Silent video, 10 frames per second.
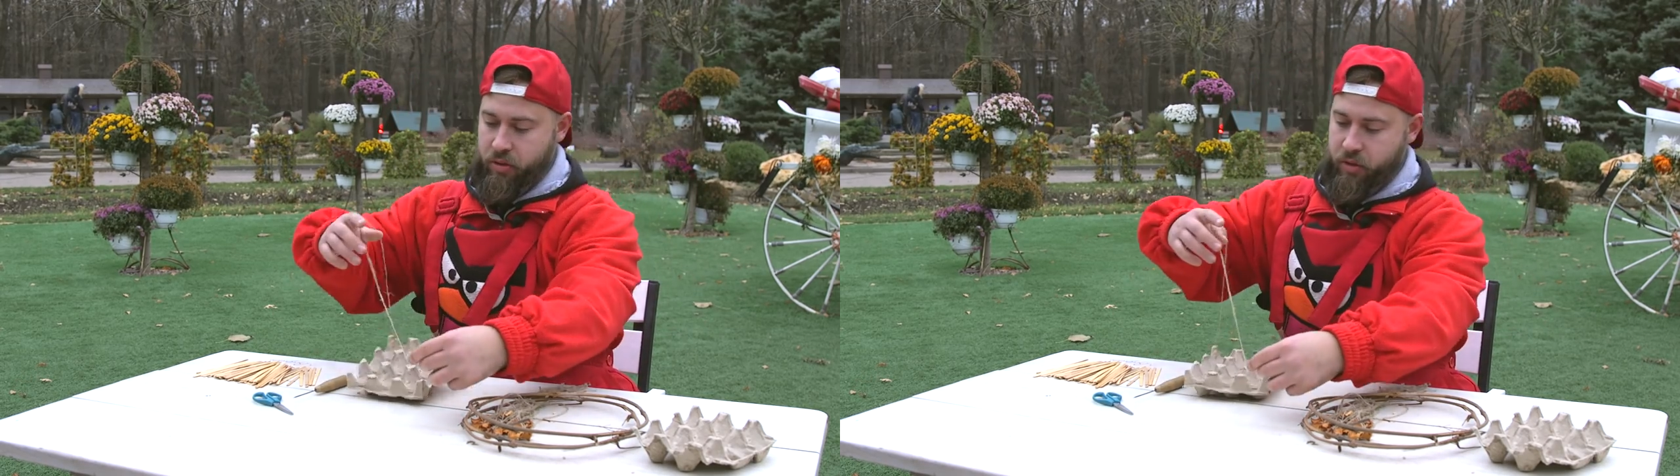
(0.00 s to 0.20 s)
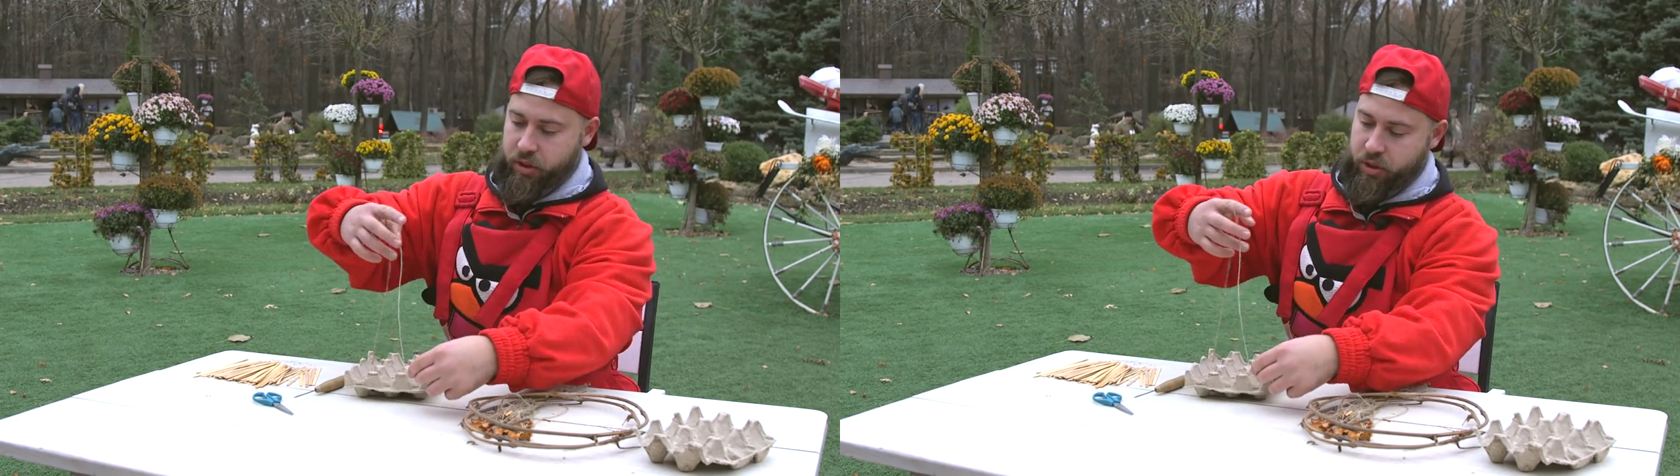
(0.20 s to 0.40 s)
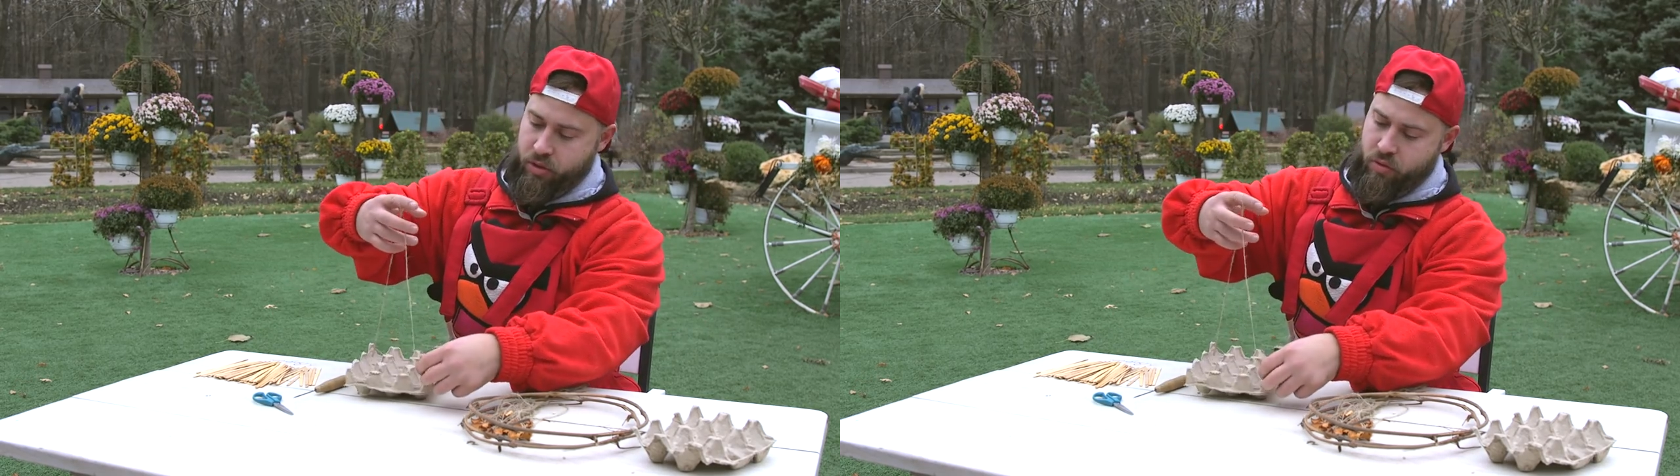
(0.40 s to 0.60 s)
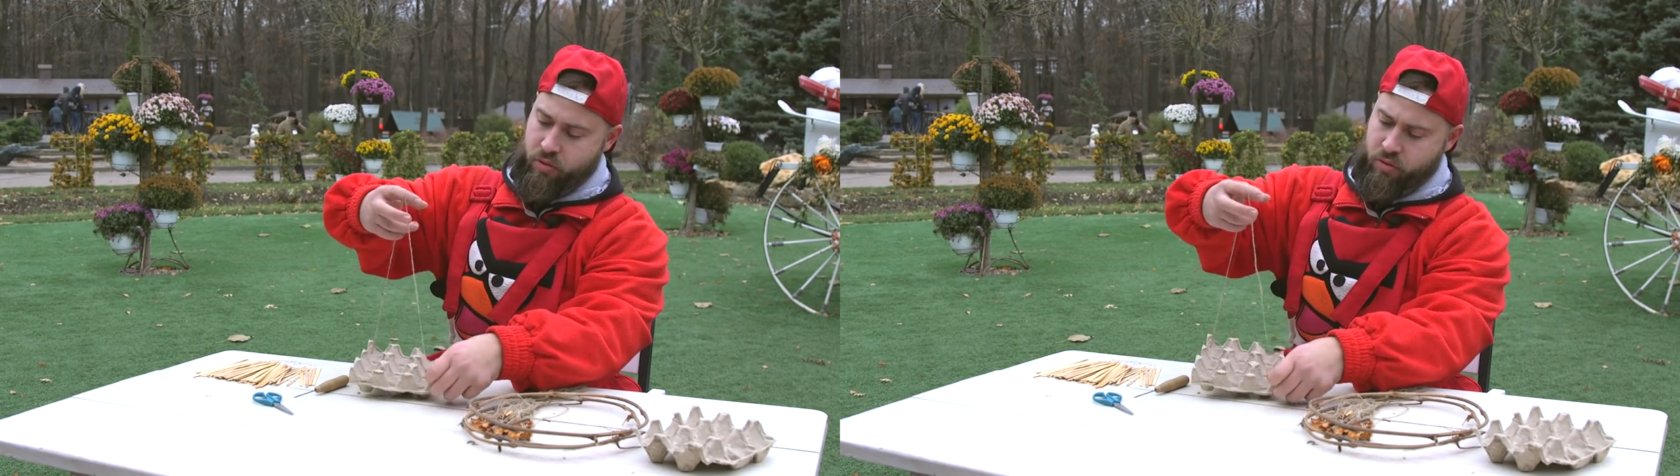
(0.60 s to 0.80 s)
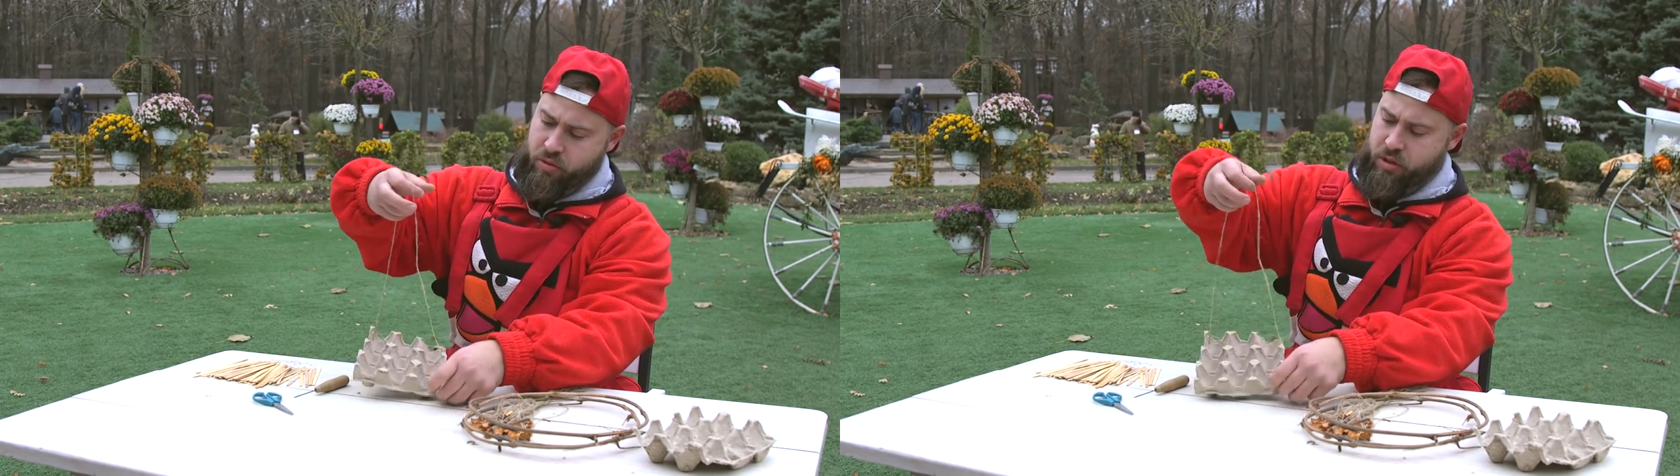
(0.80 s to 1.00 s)
То есть,
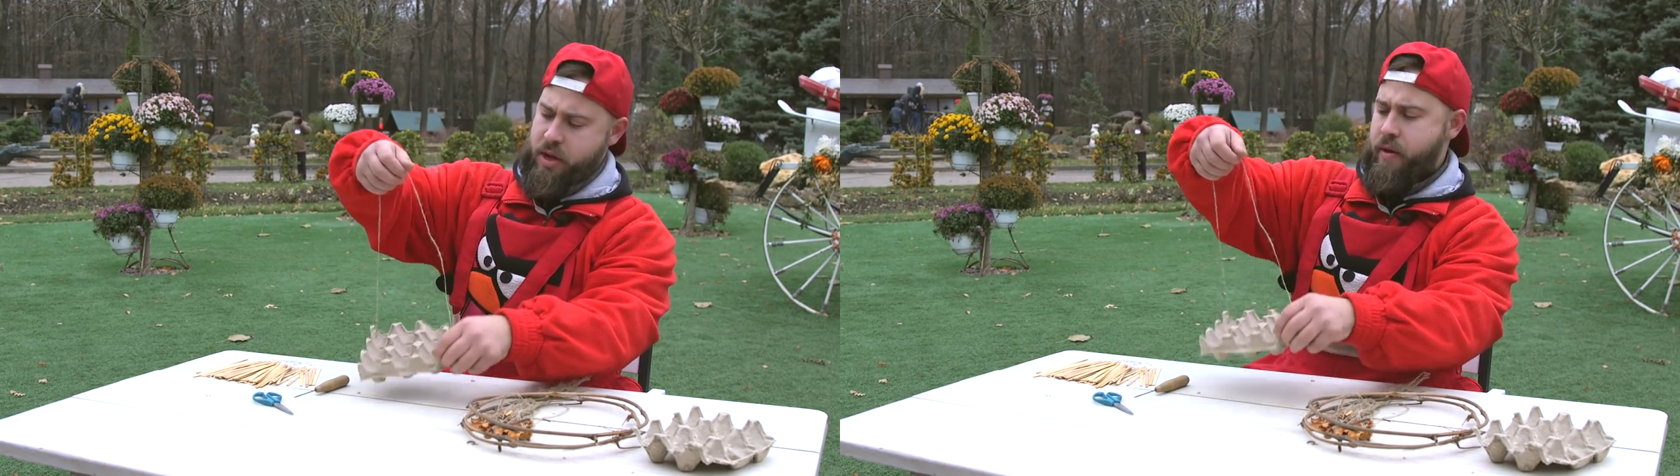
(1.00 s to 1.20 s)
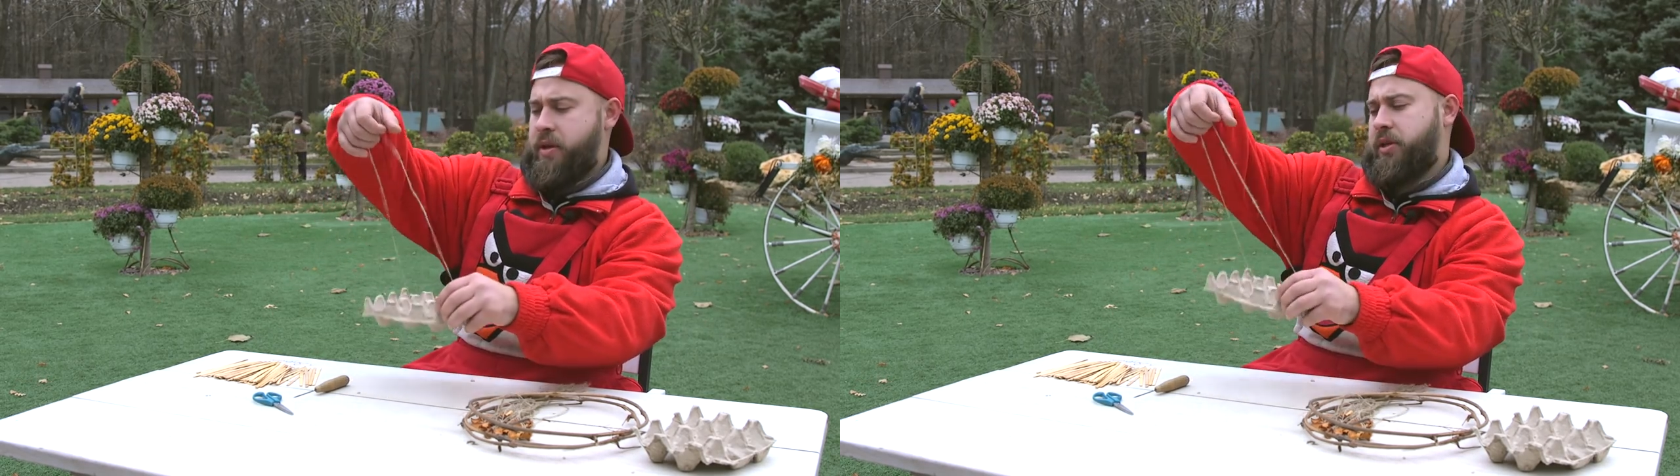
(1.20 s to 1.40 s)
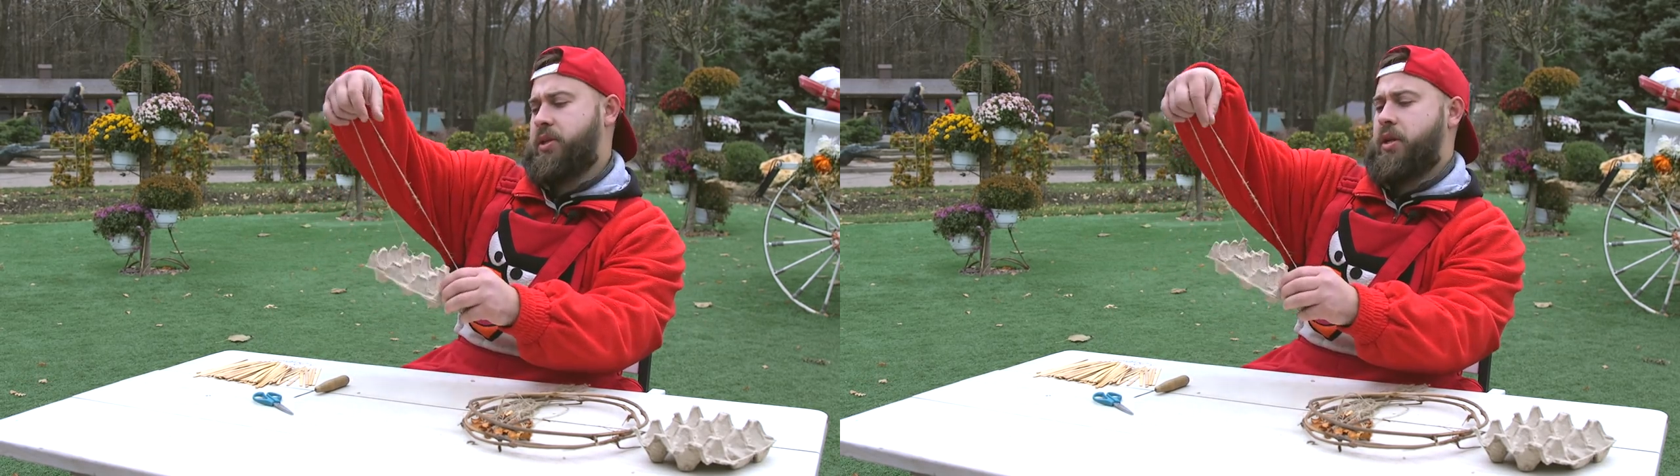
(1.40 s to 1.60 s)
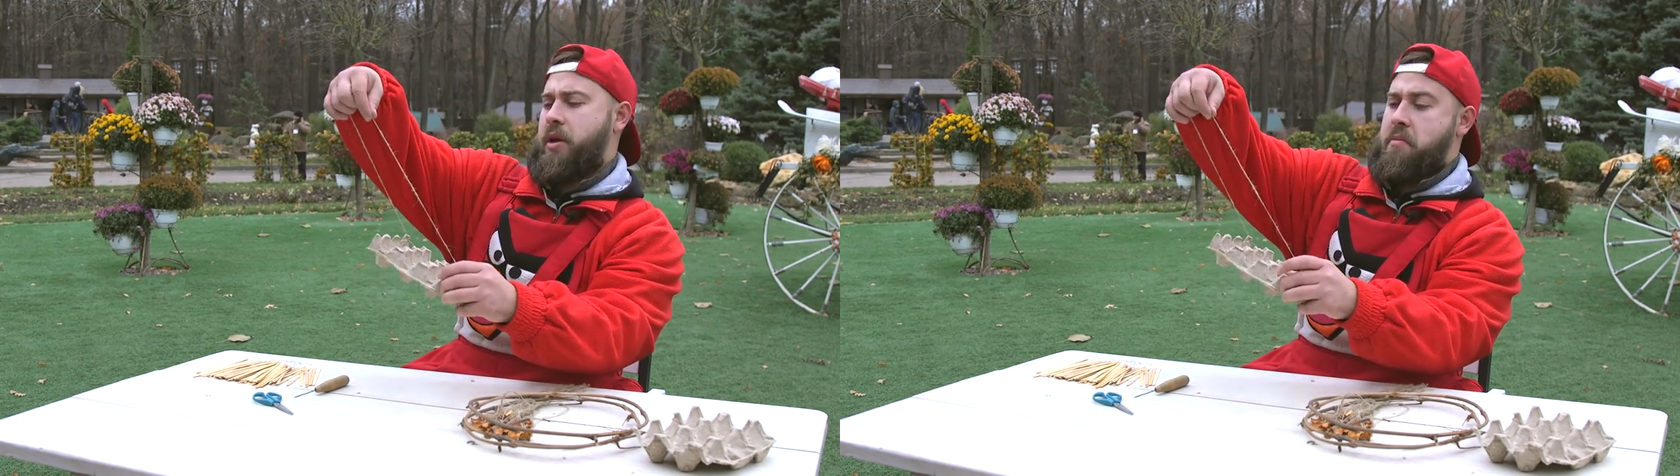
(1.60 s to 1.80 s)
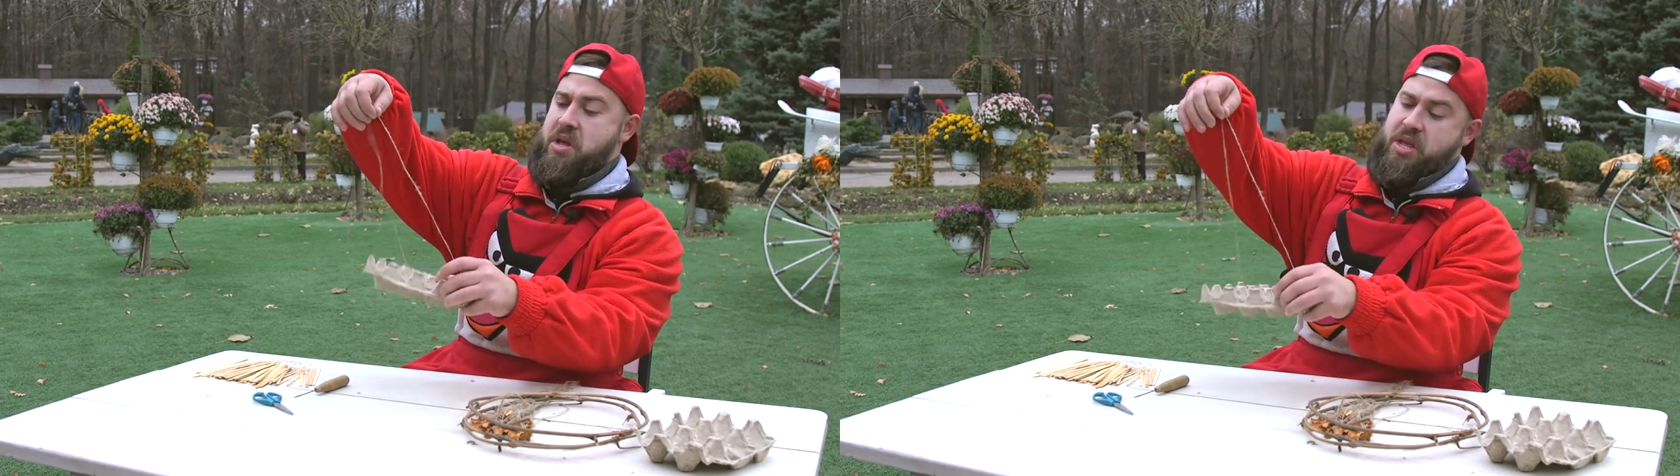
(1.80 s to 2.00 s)
ну, давайте
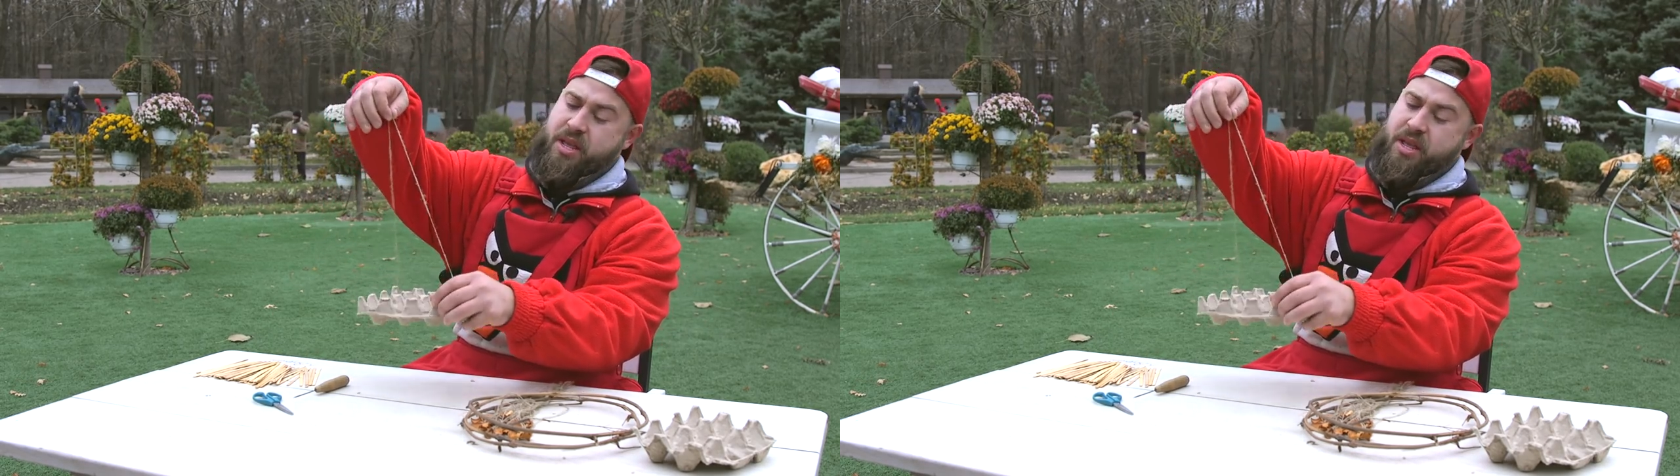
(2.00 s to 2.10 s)
сделаем